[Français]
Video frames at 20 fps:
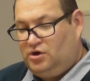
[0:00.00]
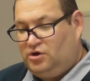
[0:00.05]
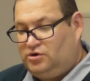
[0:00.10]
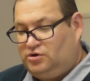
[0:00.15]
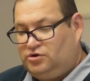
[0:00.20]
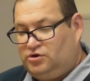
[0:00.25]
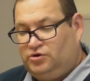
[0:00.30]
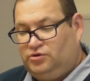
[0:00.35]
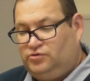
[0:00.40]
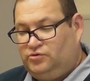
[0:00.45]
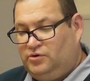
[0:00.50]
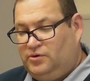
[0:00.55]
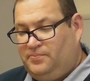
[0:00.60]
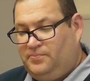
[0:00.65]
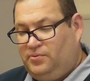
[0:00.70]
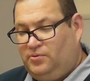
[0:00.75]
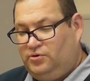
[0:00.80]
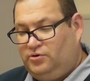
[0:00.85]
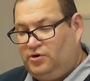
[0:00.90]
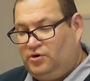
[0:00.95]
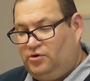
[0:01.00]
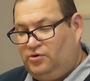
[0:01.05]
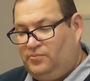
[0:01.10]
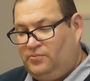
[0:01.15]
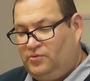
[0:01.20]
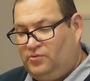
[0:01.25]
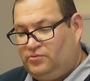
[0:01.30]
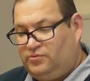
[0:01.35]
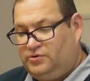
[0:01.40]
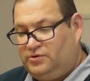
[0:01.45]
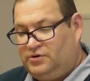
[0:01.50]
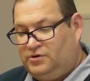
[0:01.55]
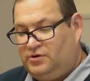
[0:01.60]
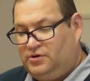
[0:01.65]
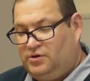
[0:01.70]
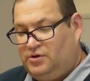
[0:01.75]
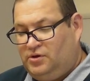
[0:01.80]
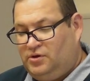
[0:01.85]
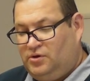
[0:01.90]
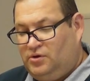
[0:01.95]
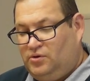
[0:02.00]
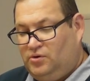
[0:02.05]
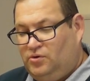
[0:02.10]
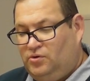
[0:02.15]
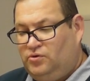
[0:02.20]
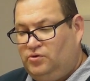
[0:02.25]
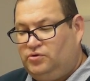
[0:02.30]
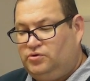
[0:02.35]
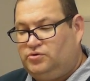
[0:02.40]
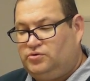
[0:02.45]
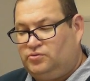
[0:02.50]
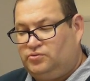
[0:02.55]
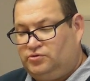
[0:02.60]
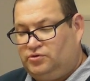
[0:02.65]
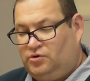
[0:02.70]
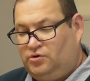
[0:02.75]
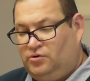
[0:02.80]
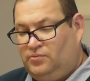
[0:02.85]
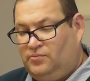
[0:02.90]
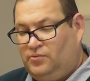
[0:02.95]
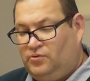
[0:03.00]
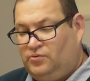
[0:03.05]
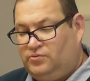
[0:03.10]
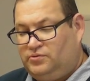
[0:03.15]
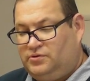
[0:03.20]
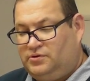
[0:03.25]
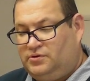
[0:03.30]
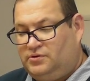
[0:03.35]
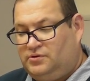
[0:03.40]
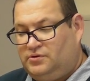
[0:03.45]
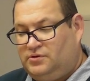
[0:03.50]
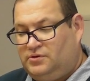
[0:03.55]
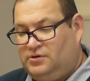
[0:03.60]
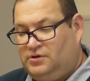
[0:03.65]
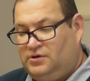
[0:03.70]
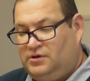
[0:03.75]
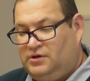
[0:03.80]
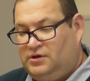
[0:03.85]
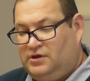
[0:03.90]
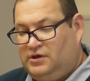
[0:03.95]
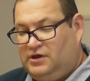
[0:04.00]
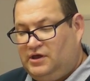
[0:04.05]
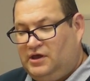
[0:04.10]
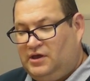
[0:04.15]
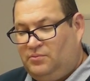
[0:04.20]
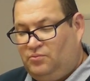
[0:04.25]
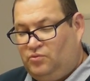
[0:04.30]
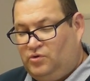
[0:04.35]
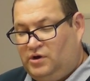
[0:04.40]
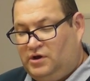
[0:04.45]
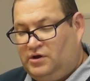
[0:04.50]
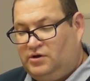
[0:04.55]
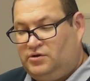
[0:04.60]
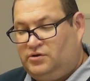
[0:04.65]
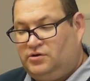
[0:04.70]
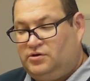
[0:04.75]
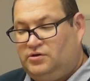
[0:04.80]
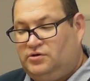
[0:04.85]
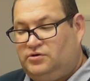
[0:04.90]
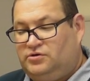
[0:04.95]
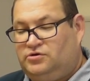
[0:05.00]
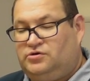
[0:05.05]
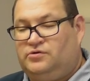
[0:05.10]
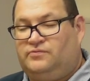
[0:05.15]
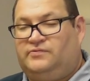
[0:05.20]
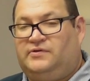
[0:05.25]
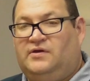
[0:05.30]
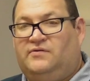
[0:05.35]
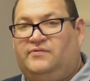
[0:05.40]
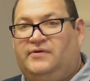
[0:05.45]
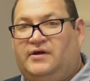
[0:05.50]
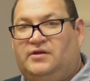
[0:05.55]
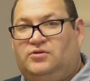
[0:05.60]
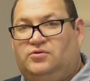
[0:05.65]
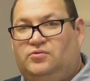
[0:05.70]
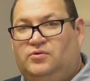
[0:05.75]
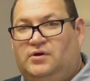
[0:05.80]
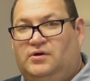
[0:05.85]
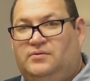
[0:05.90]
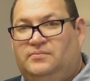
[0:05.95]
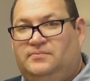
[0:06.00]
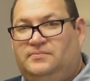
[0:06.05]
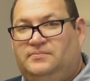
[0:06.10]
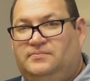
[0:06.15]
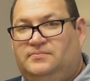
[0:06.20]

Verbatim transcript: Je ne suis plus dans le monde, eux sont dans le monde, et moi, je viens vers toi.